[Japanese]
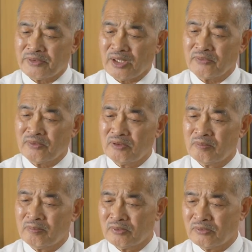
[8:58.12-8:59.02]
たというより
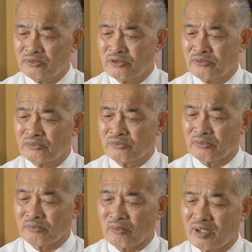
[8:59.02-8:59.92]
もちょっ
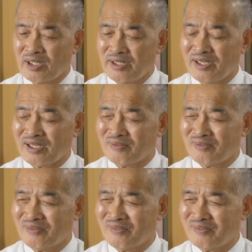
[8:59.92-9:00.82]
と取られあ
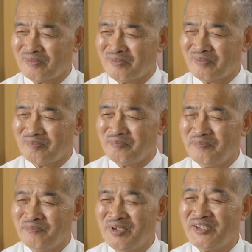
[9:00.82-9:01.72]
の
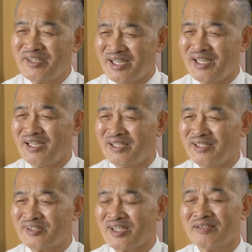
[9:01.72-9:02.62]
見て
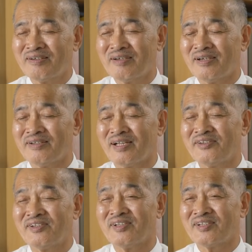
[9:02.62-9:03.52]
何
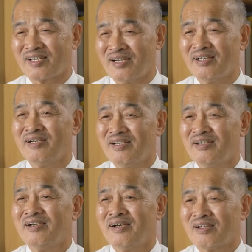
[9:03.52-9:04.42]
て言うんですか
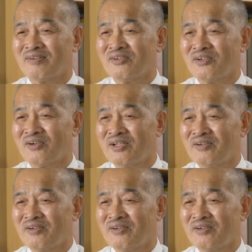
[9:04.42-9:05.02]
あのそれ